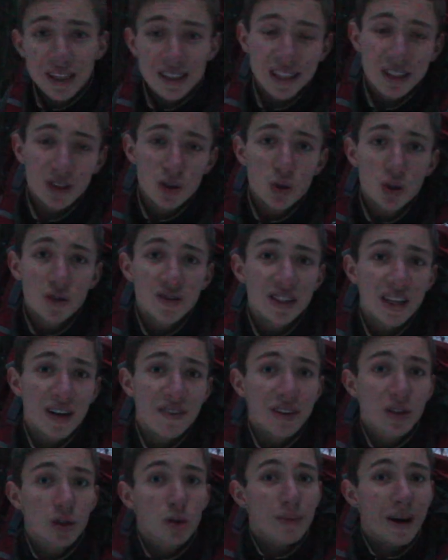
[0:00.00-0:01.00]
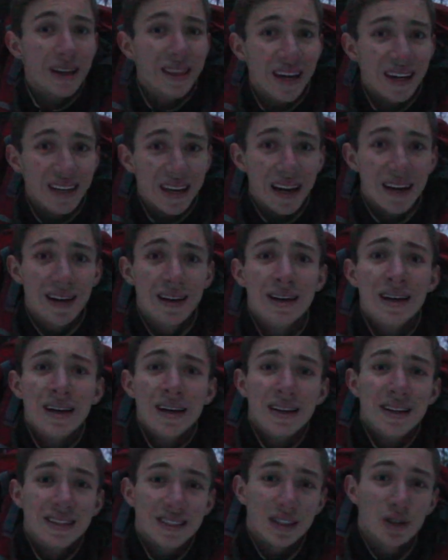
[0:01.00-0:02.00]
des astuces vis-à-vis du matériel,
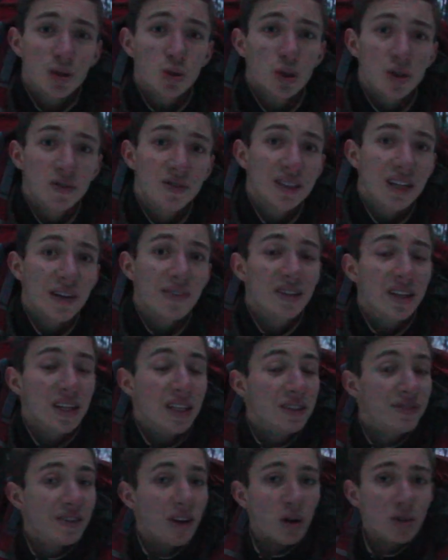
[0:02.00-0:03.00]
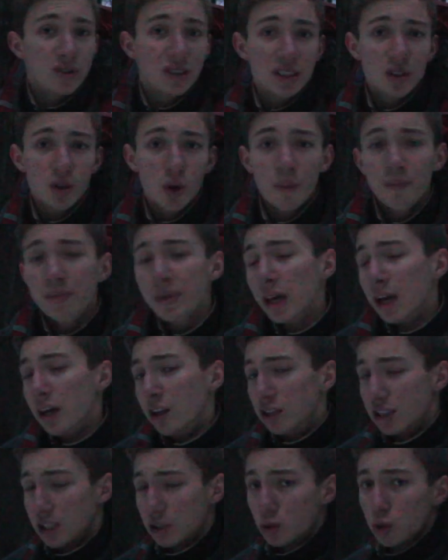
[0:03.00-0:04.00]
des astuces vis à -vis des différentes saisons,
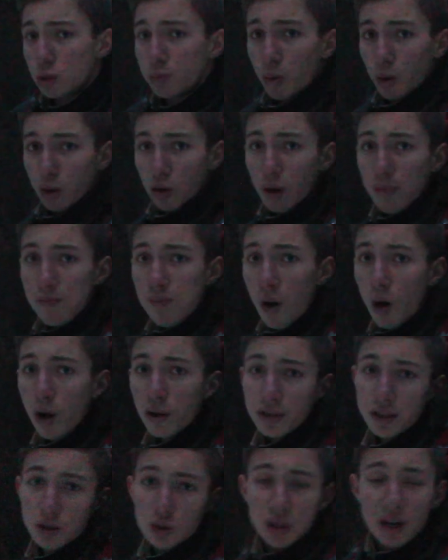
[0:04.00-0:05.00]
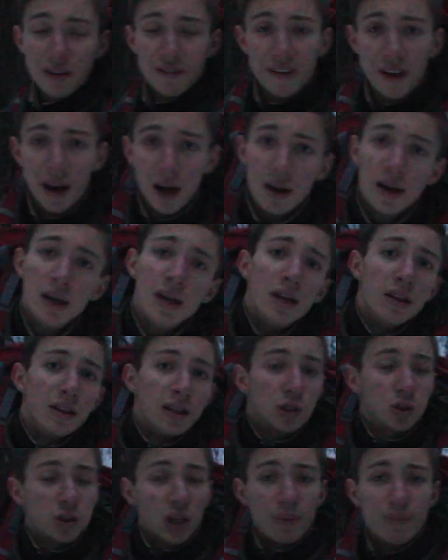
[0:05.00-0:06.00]
des astuces pour le campement, des choses à faire,
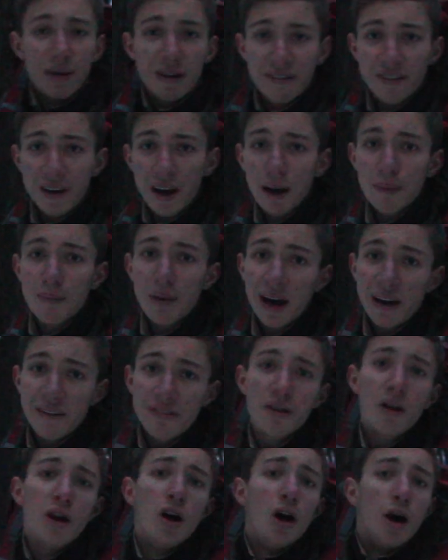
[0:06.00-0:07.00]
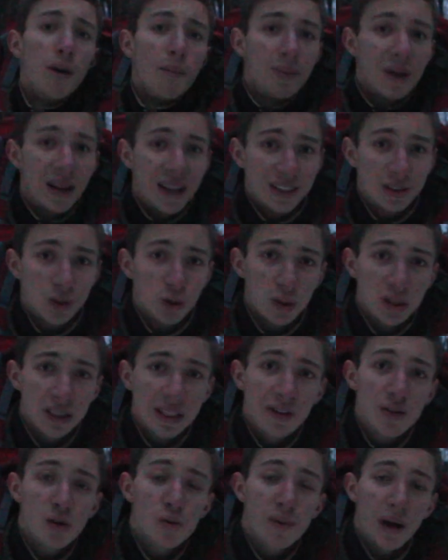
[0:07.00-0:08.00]
des choses à ne pas faire, bref, plein d'astuces
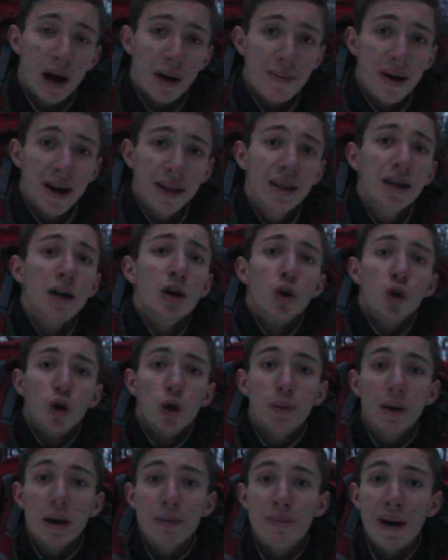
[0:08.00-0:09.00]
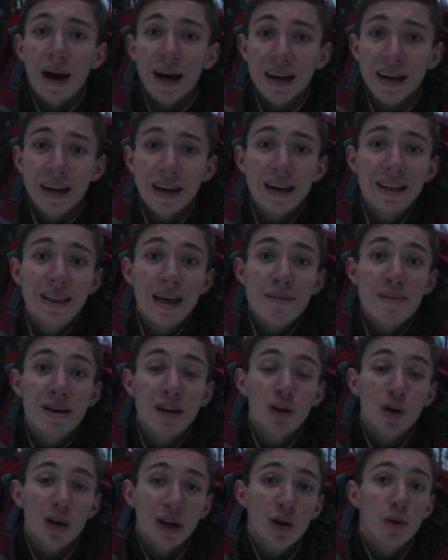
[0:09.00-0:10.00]
qui vont vous permettre de préparer et
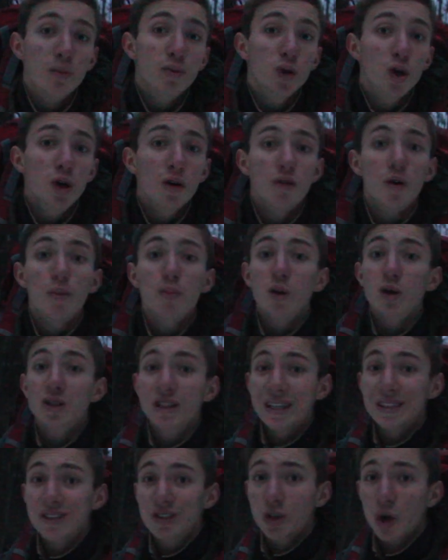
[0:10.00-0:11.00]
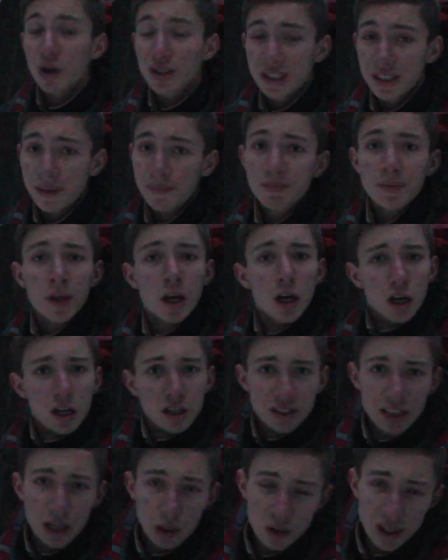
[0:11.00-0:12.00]
d'améliorer au mieux vos prochaines sorties.
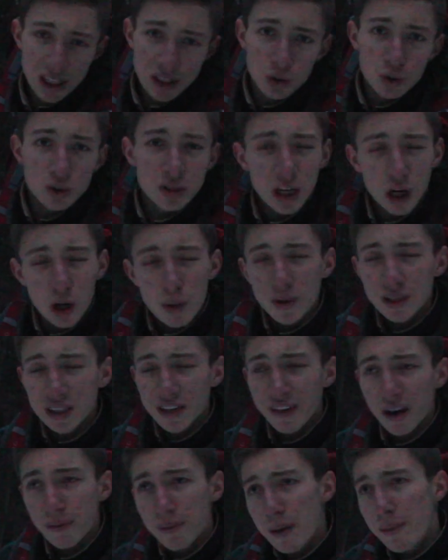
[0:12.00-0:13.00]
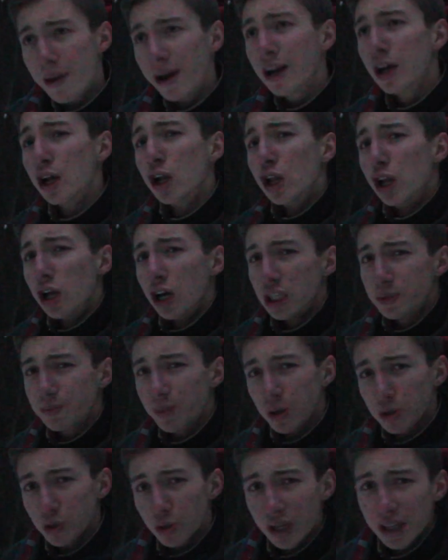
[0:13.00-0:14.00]
50 astuces, ça commence à faire pas mal et je
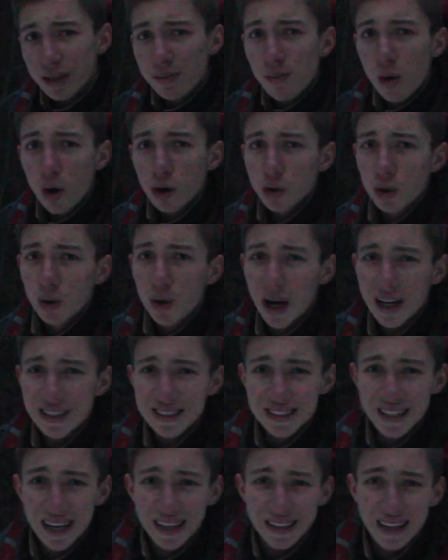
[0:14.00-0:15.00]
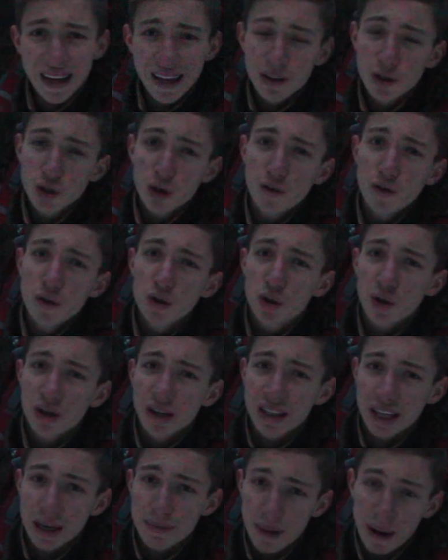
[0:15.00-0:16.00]
pense honnêtement qu'il y en aura certaines que vous ne
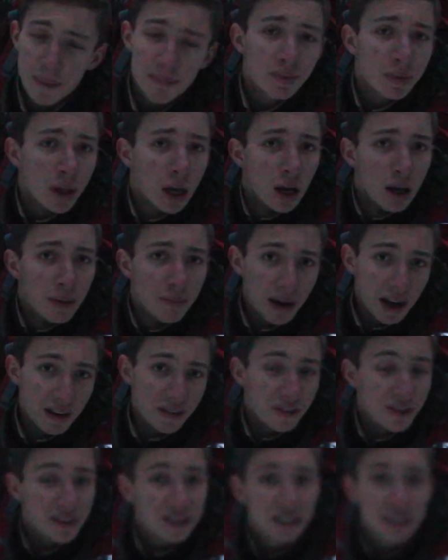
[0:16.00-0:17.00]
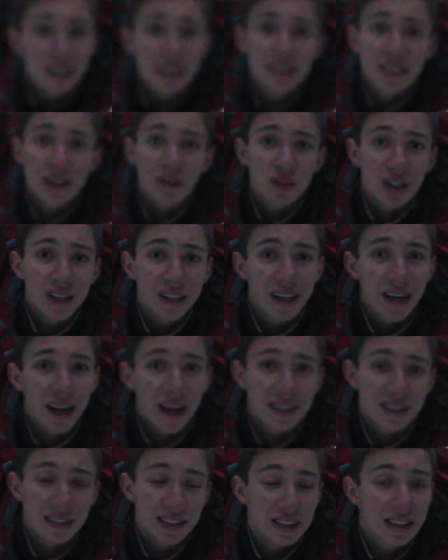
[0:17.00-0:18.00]
connaîtrez pas. Bref, si ça vous
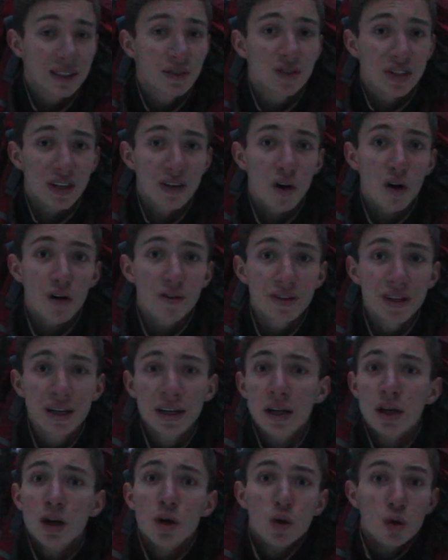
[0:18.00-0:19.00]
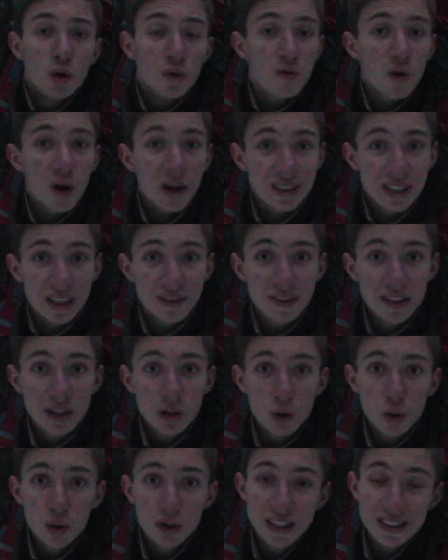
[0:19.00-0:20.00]
intéresse et si vous avez envie de voir cette
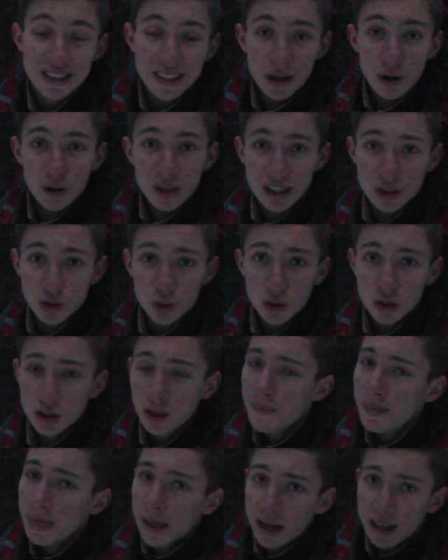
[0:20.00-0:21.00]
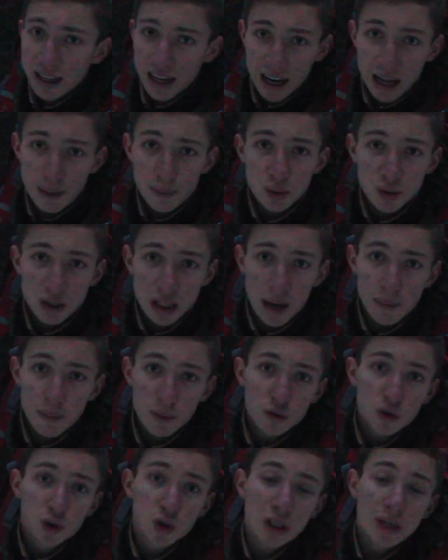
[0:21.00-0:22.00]
vidéo des 50 astuces, il n'y a rien de plus simple,
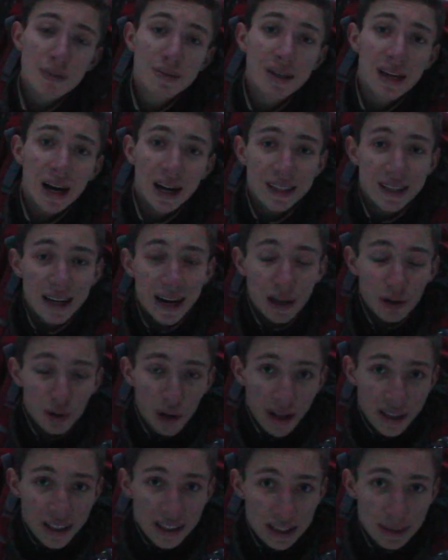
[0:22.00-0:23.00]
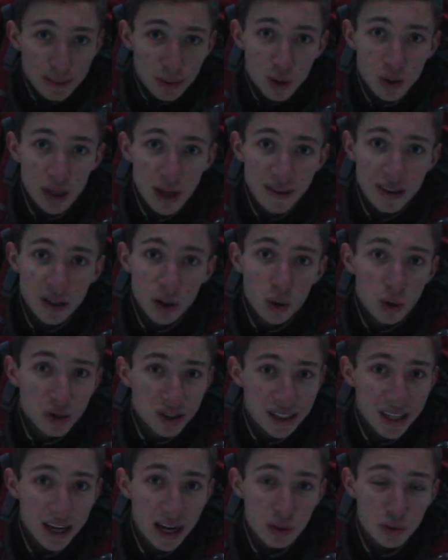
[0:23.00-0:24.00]
je vous ai mis un lien dans la description de la vidéo,
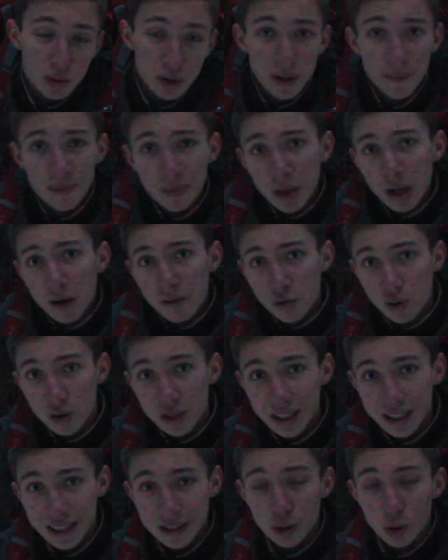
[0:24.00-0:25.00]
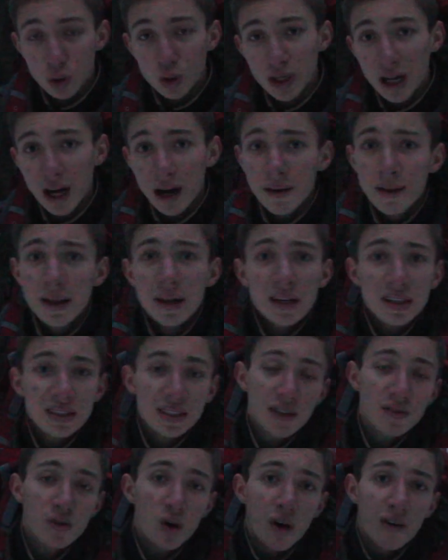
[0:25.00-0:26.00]
c'est gratuit, vous cliquez sur le lien,
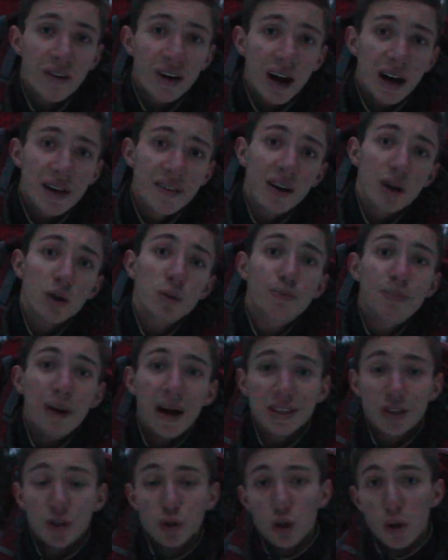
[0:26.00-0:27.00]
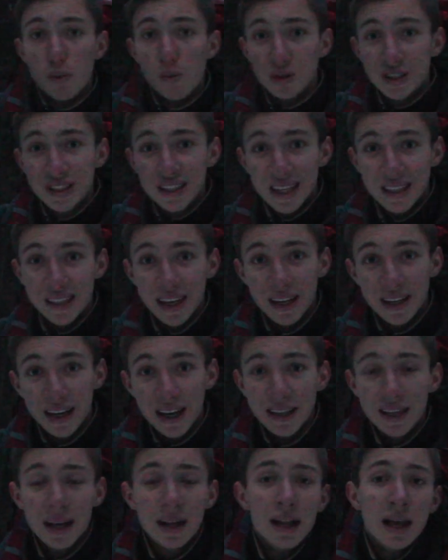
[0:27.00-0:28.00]
ça vous renverra vers une page de mon site
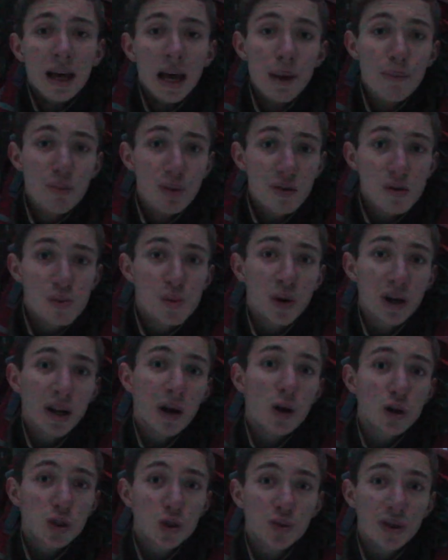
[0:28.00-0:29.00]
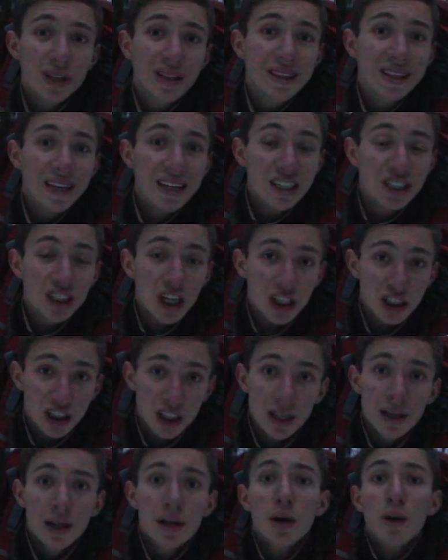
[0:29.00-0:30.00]
internet et puis vous pourrez ensuite
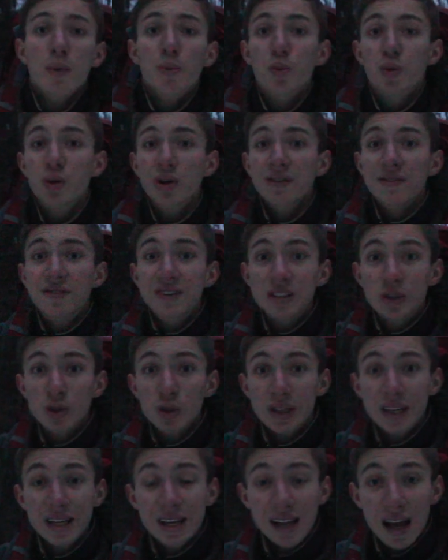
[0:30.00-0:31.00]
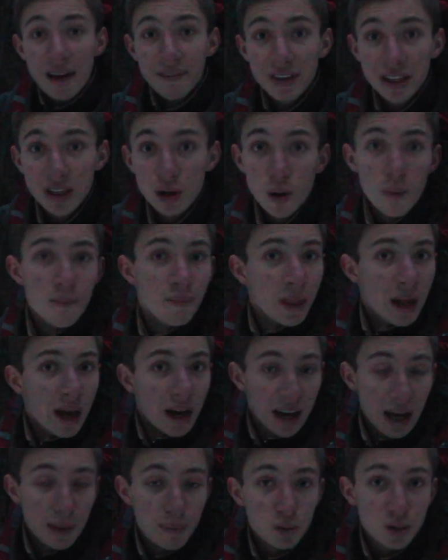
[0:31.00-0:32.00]
télécharger puis visionner la vidéo.
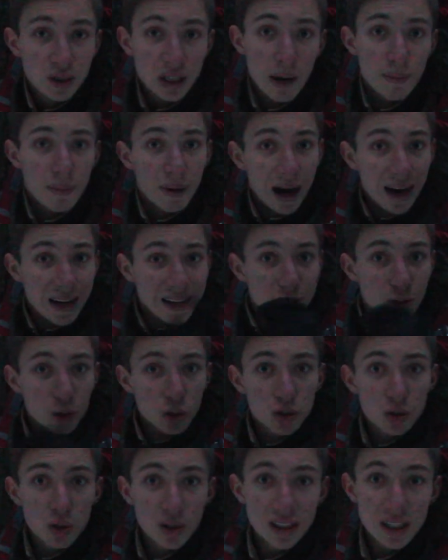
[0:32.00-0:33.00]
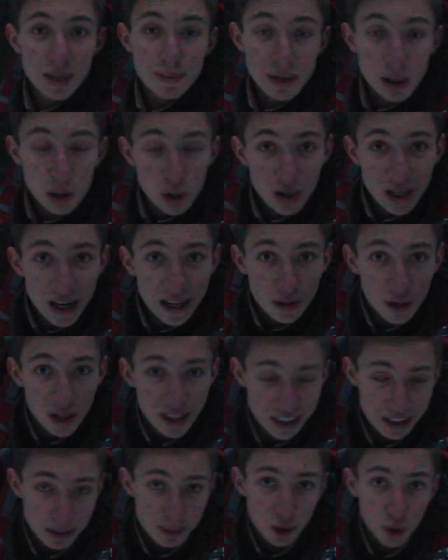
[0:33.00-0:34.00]
Rien de plus simple, allez sur ce les amis, le lien est dans la
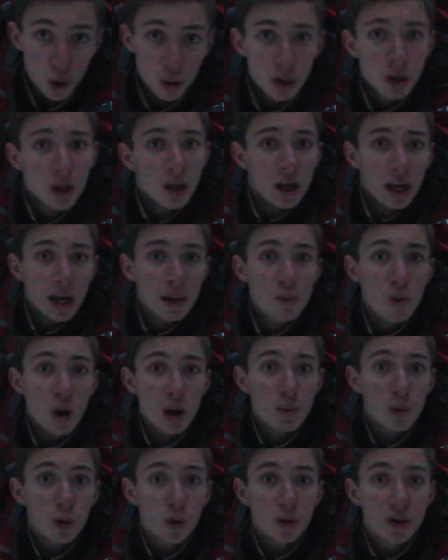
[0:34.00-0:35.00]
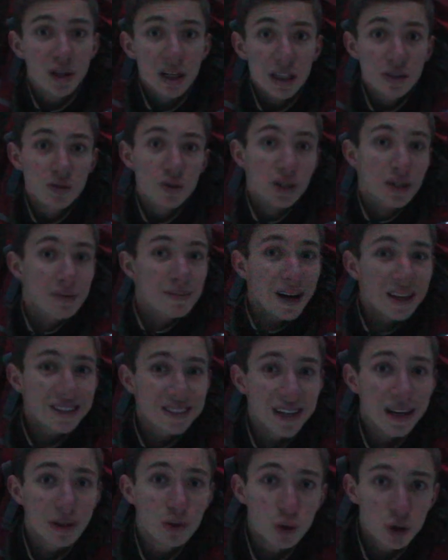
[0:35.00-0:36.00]
description et moi de mon côté je vous dis
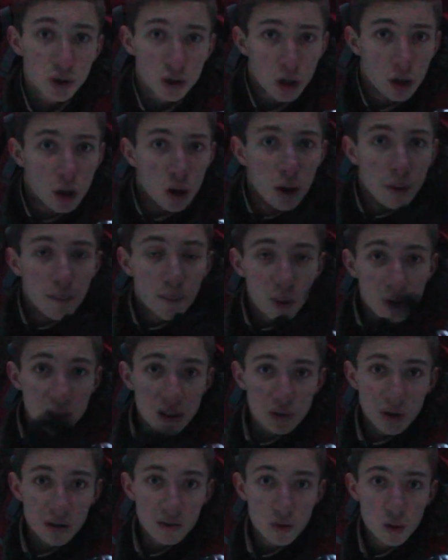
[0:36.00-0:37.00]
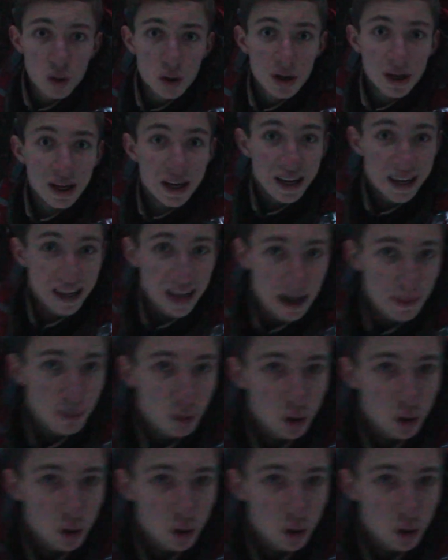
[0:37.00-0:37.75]
merci à tous, prenez soin de vous et à la